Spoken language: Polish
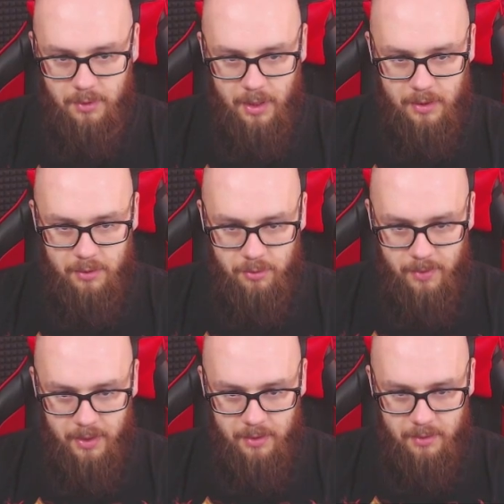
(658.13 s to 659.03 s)
To
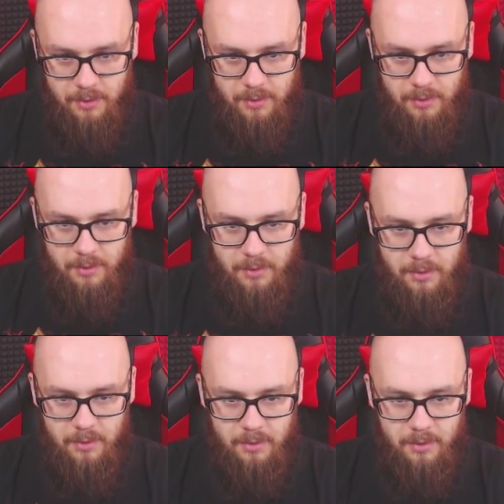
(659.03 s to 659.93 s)
numer.
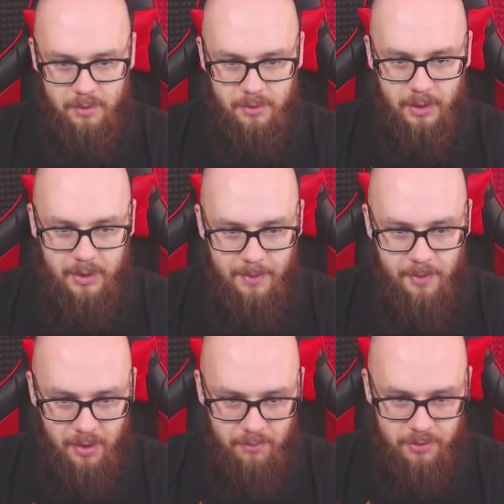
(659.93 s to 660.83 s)
Jak ja
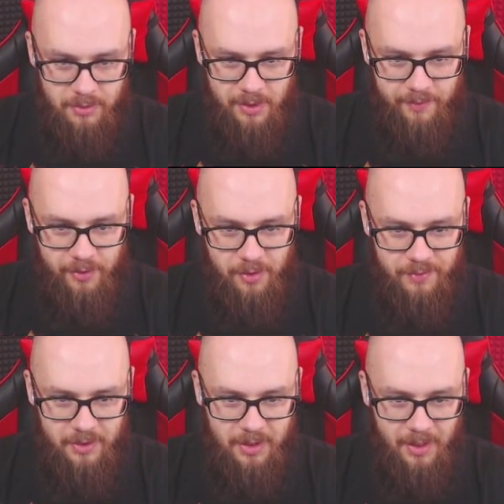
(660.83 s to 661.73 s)
mogę być tutaj
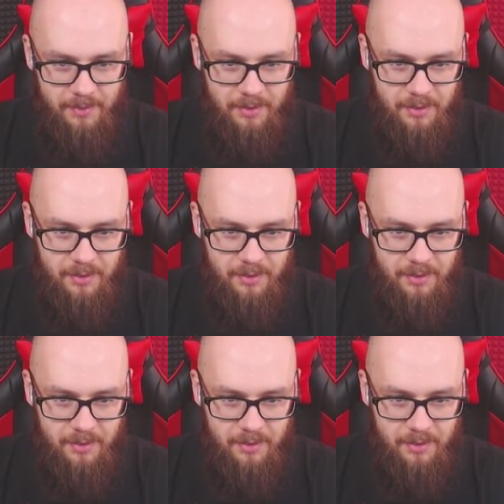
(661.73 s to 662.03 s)
wojownikiem?